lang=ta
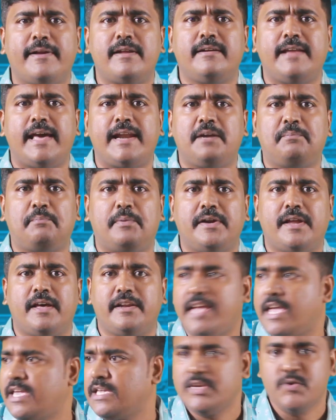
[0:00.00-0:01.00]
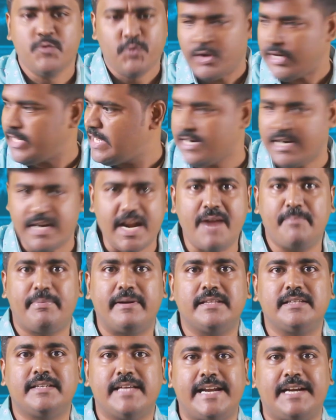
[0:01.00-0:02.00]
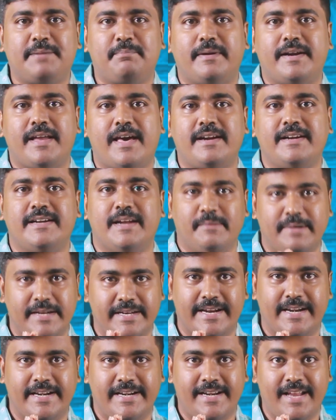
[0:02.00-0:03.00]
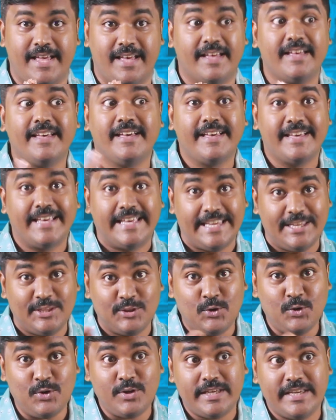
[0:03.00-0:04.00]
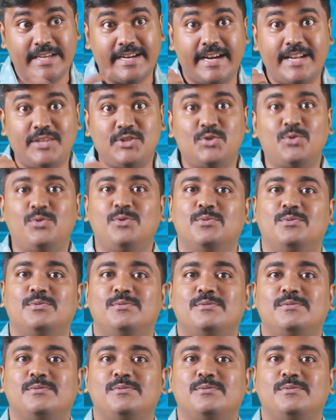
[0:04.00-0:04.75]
படம் டைரக்ட் பண்ணார் இவர் எங்கடா படத்தை டைரக்ட் பண்ணார் அப்படின்னு கேட்டிங்கன்னா இதோ இக்கடச்சூடு